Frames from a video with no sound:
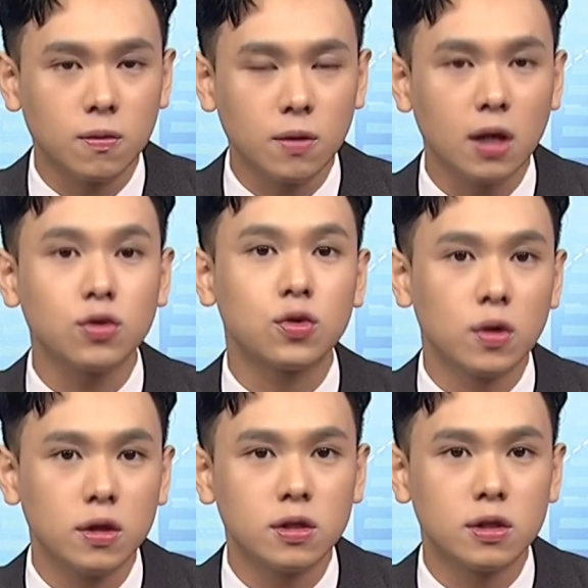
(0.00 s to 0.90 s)
他
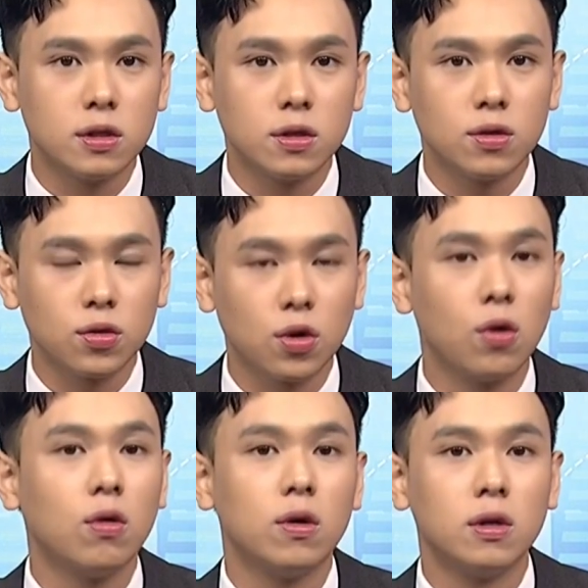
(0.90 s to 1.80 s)
随时都
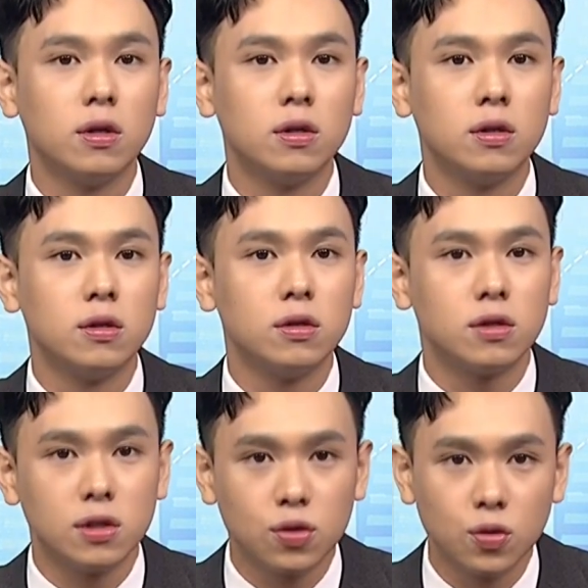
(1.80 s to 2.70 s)
会
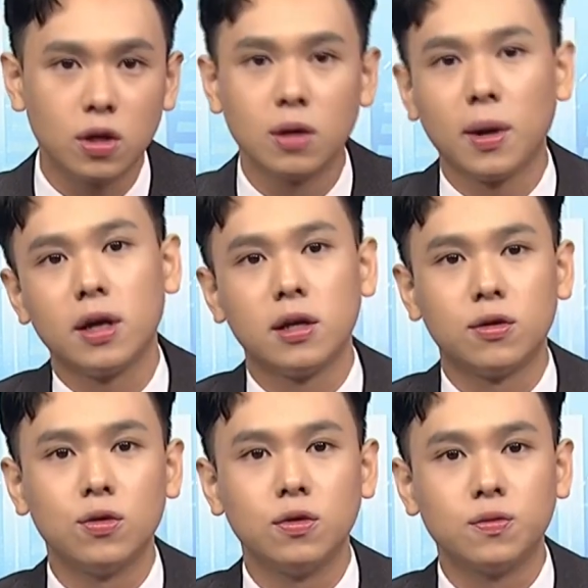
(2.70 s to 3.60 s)
试出各派言
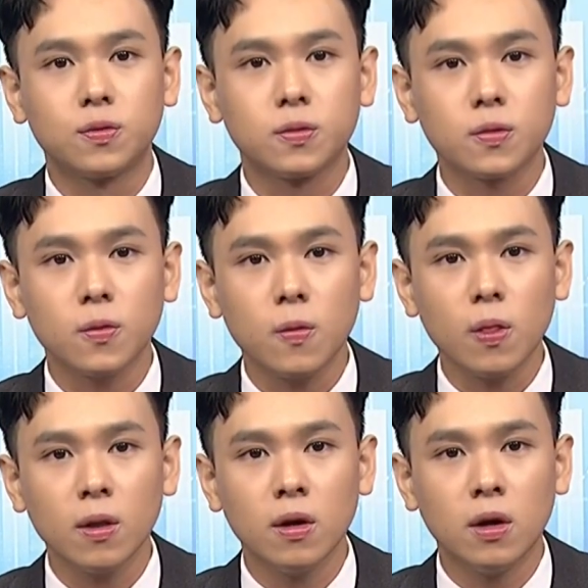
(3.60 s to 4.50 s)
论，
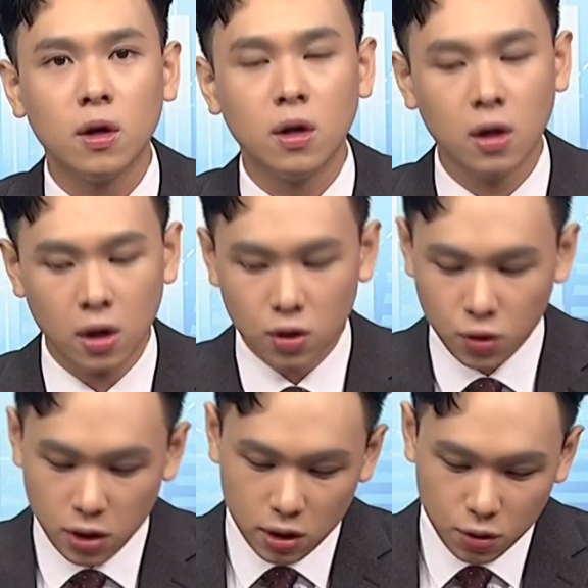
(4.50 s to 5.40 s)

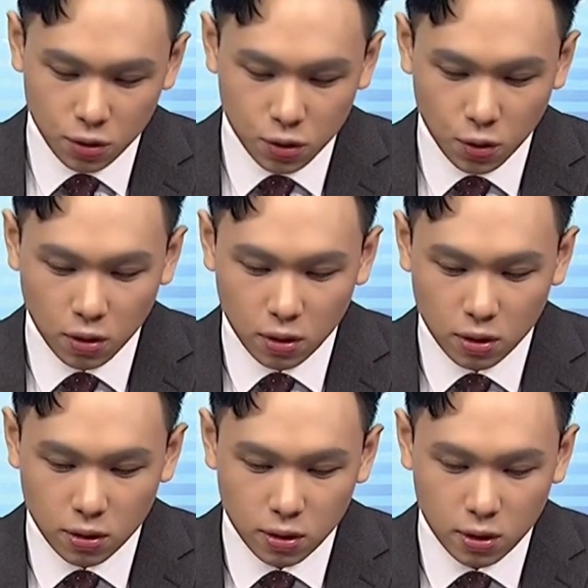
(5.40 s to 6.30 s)
所以也就是
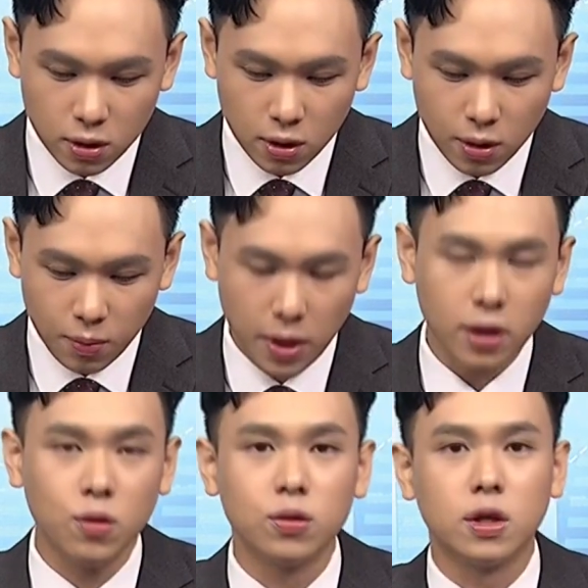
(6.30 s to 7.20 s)
说，美
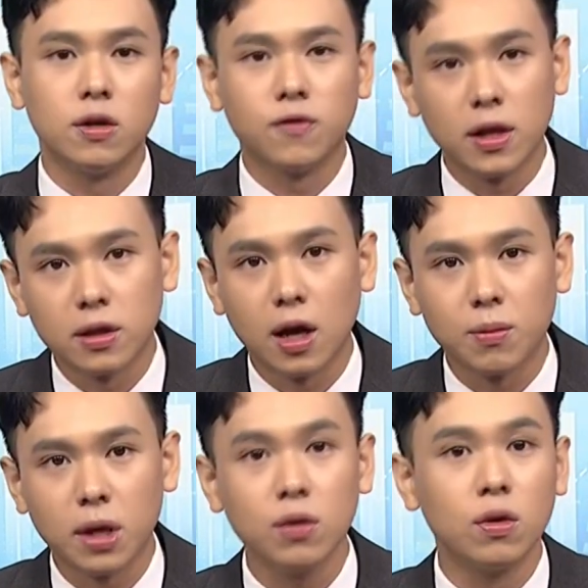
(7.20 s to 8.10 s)
股的反弹、
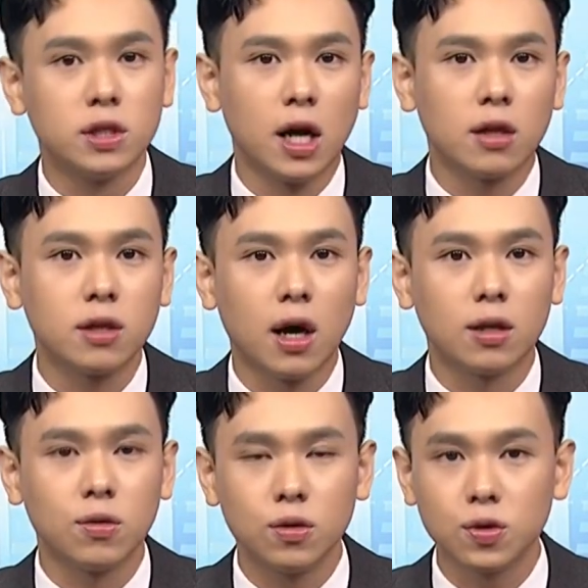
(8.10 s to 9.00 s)
美股的强弹，
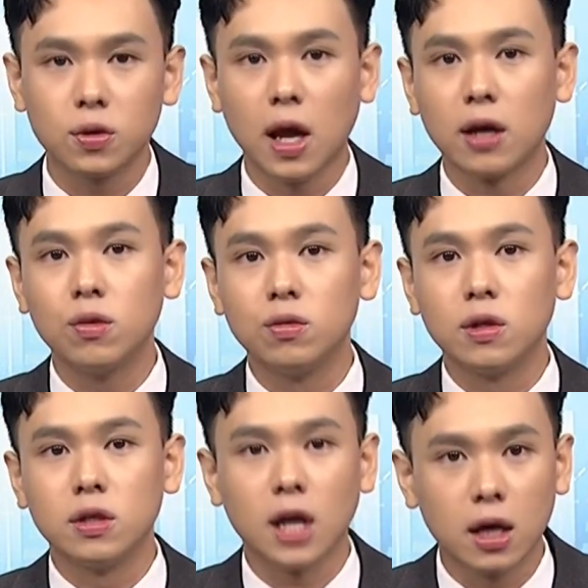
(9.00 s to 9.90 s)
或者说台股
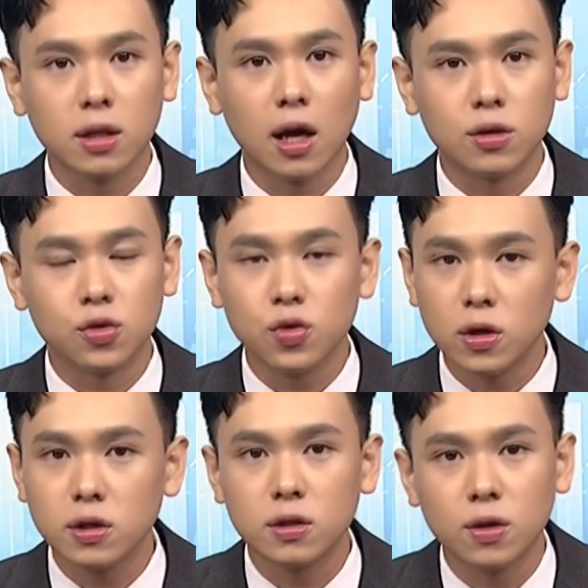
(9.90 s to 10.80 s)
的强弹，随
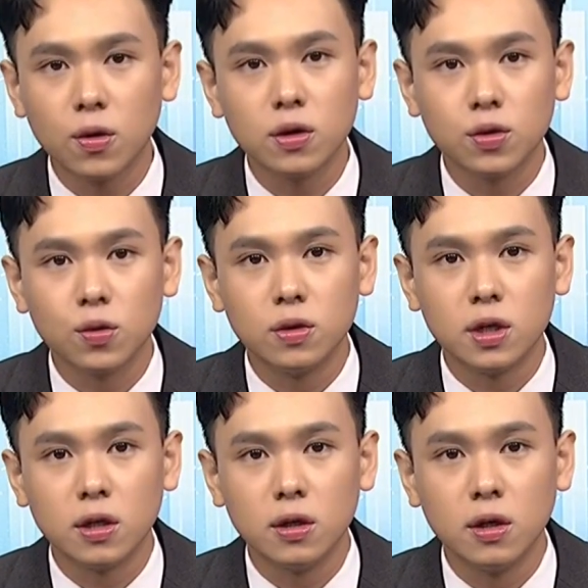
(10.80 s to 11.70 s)
时都会出
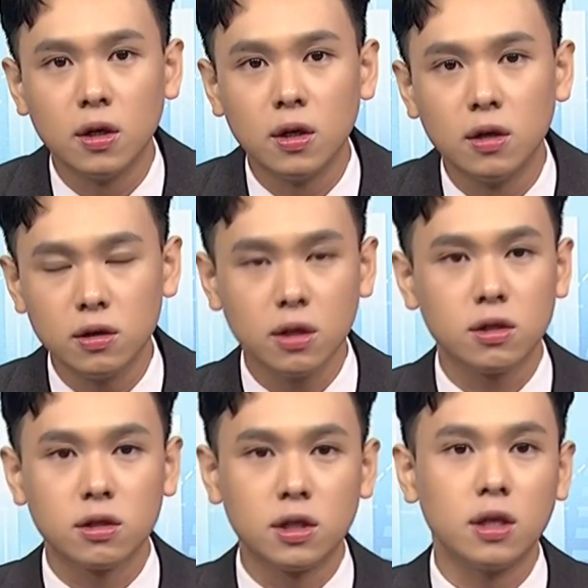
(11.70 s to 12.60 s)
现。这个
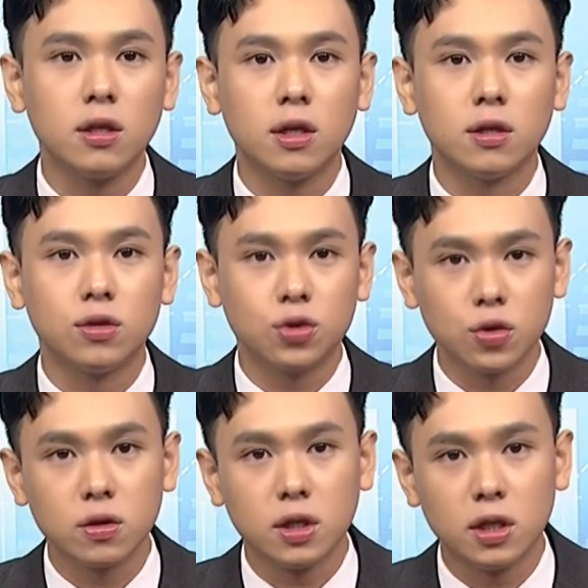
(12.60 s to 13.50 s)
时间点就
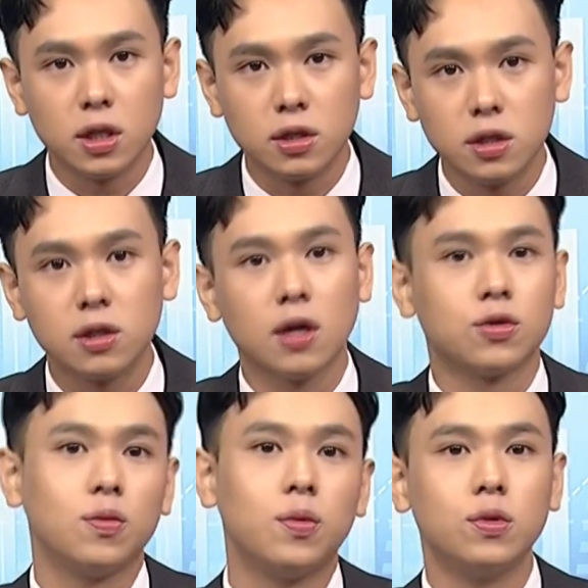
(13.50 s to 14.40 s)
是提前进场
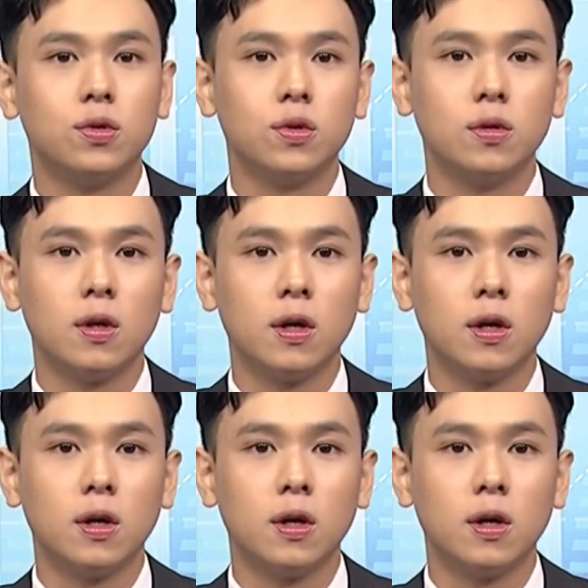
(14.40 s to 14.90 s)
去布局。